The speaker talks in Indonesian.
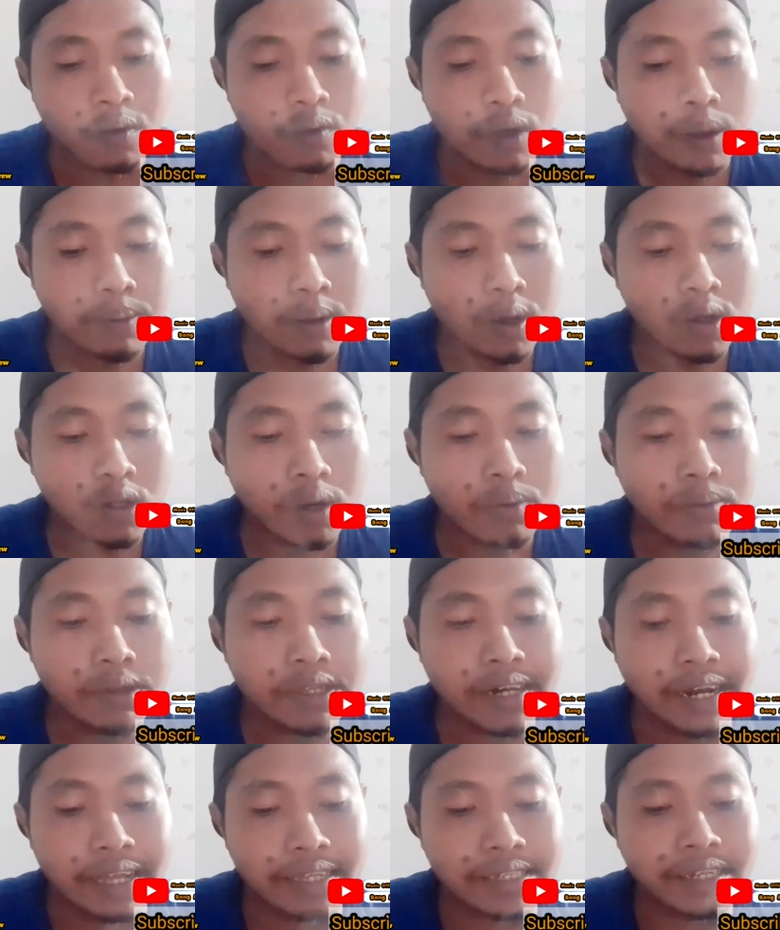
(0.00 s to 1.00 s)
Wong Pojon
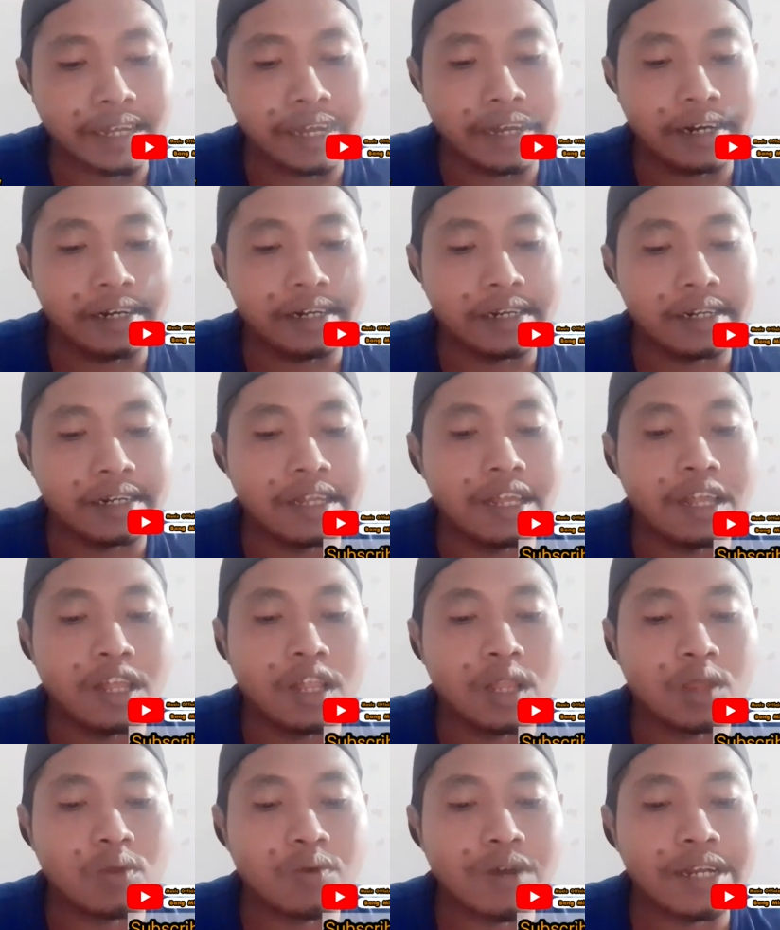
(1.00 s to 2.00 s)
menjelaskan,
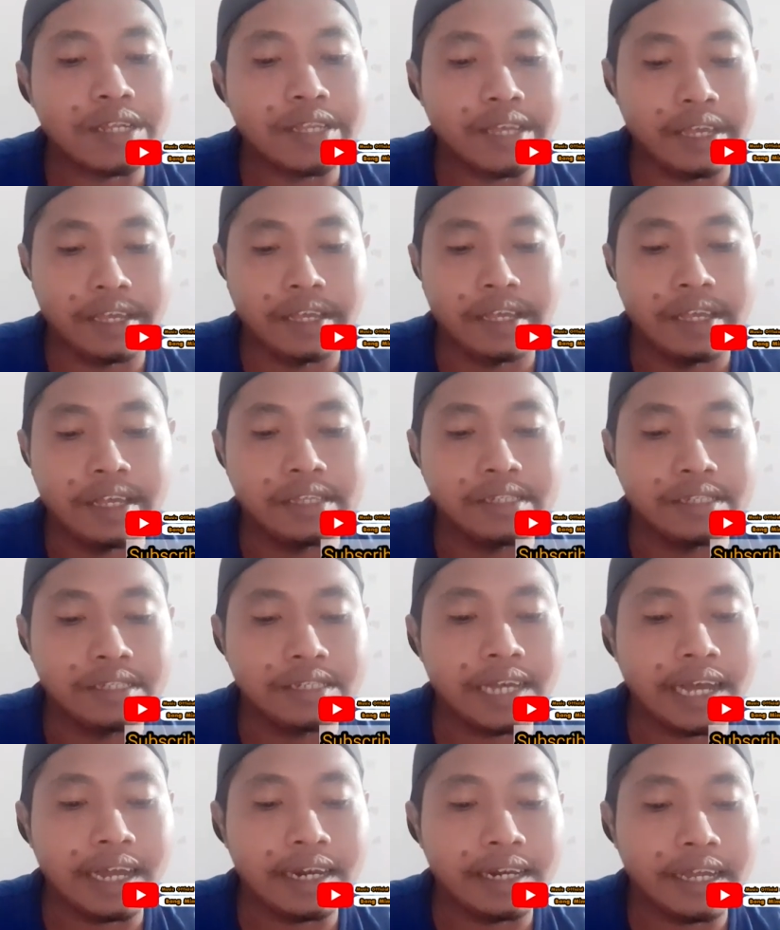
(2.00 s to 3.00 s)
Tuan Ye,
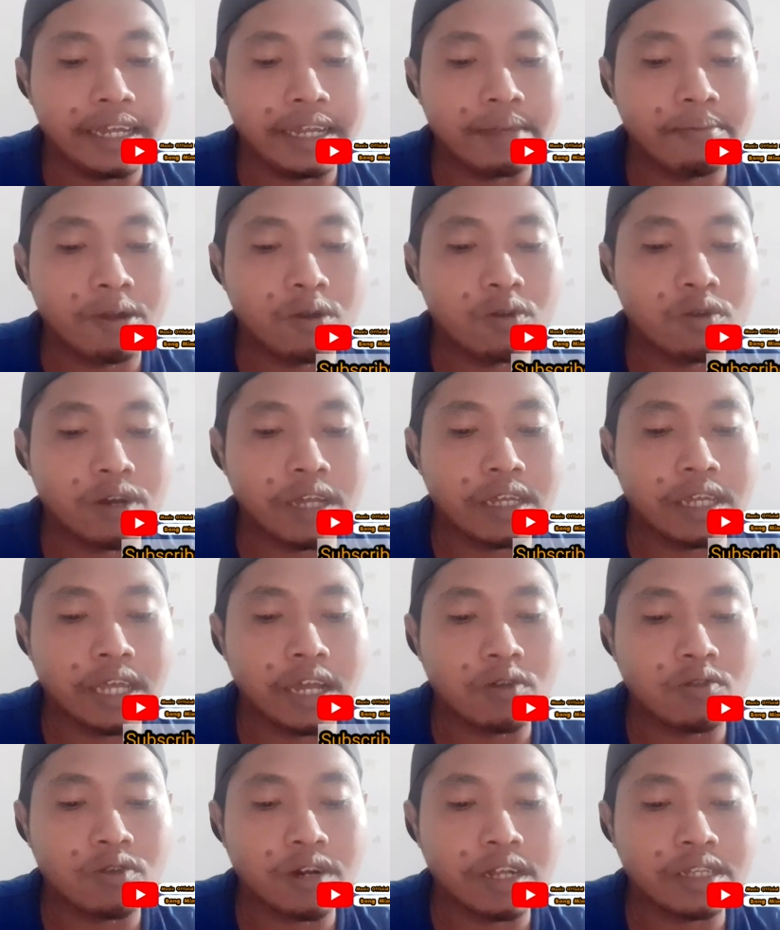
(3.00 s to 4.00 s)
jika Anda ingin mengurangi
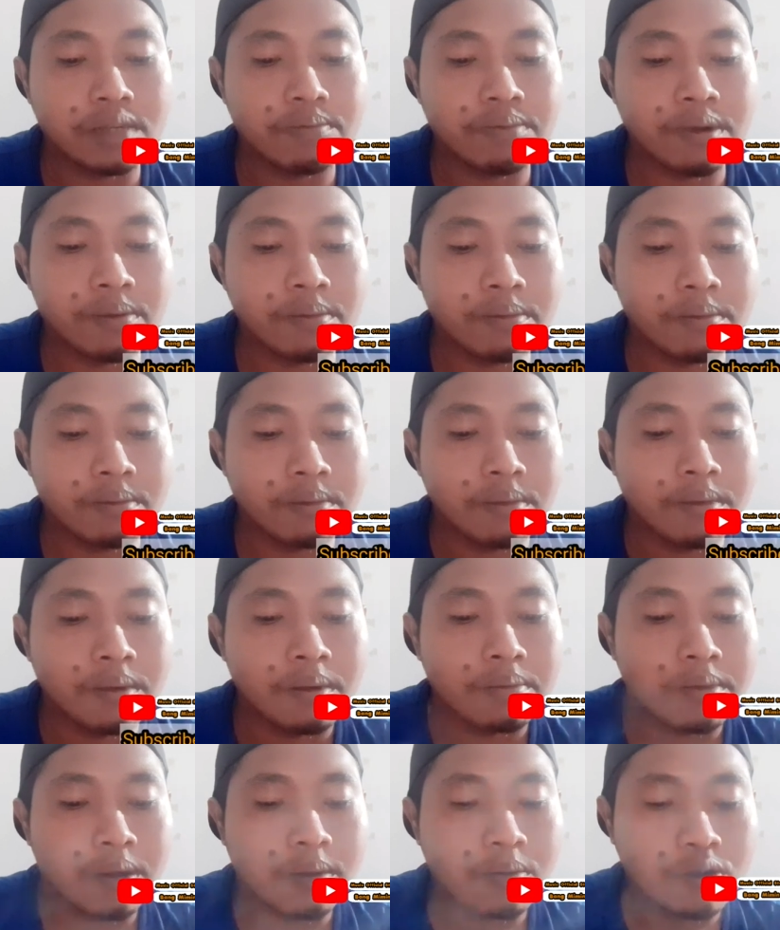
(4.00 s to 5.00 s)
akurasi pem
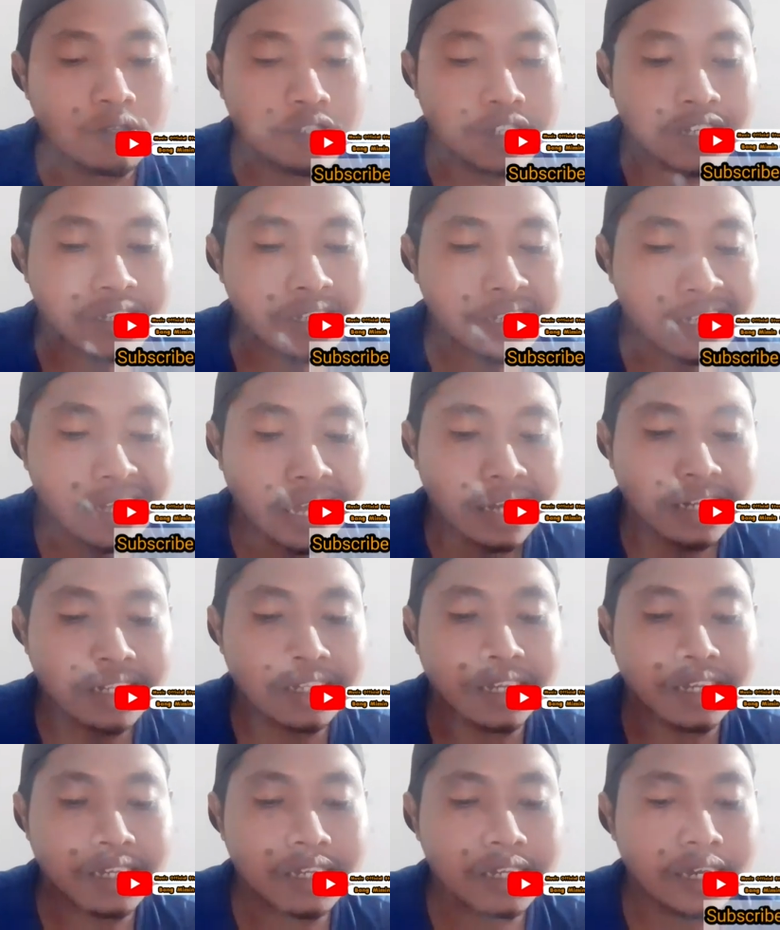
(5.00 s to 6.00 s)
pemosisian
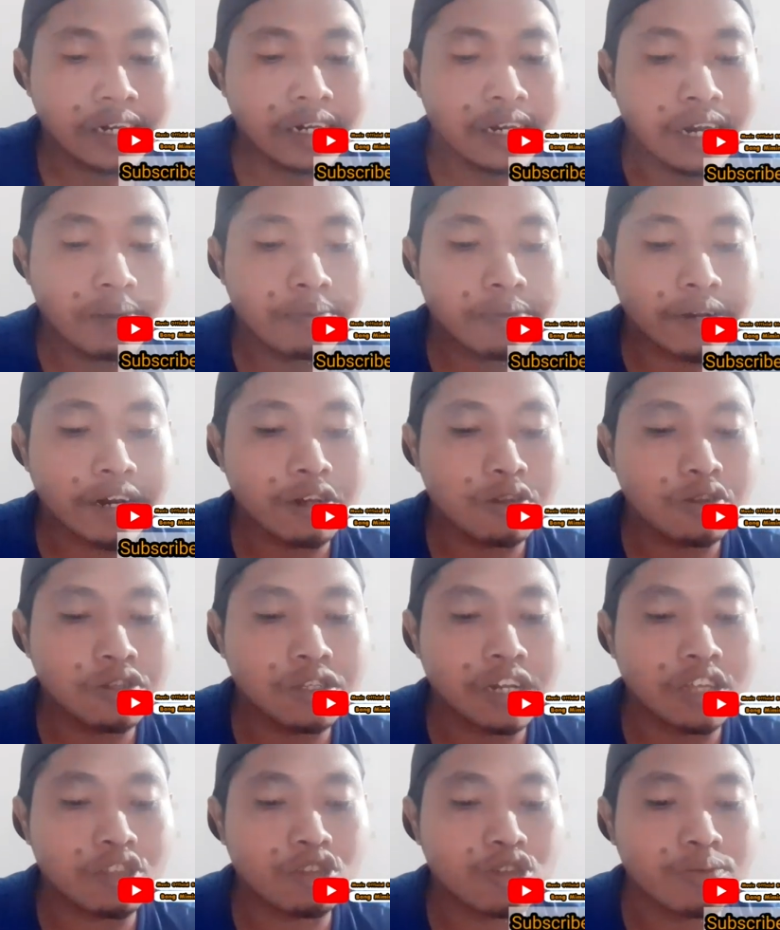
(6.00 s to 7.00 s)
sehingga dalam radius
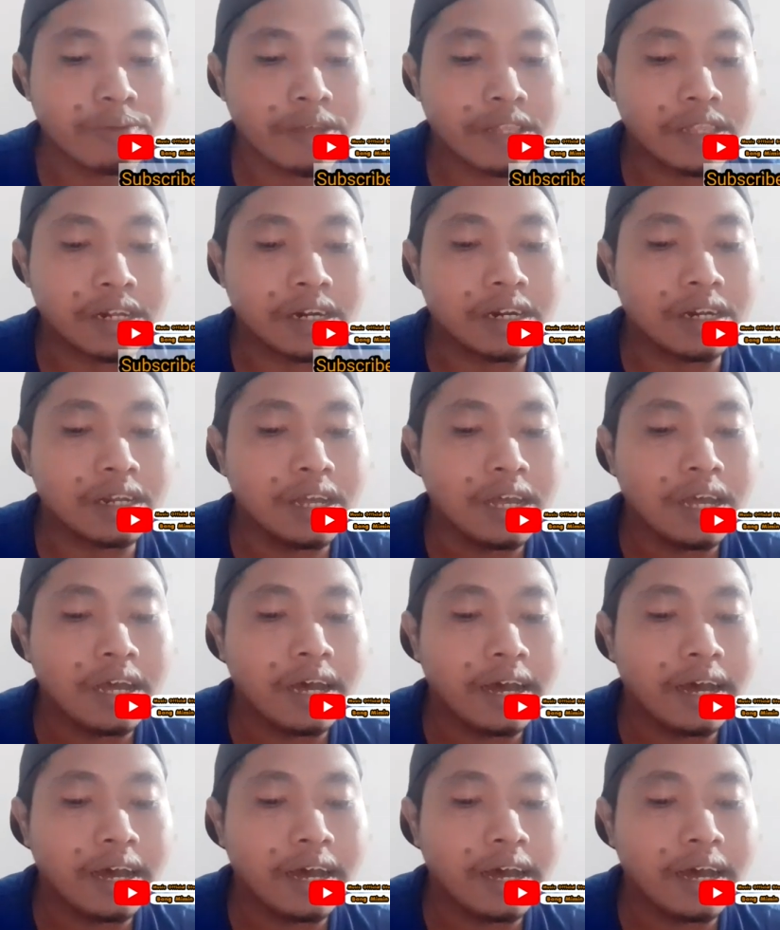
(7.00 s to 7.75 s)
100 meter,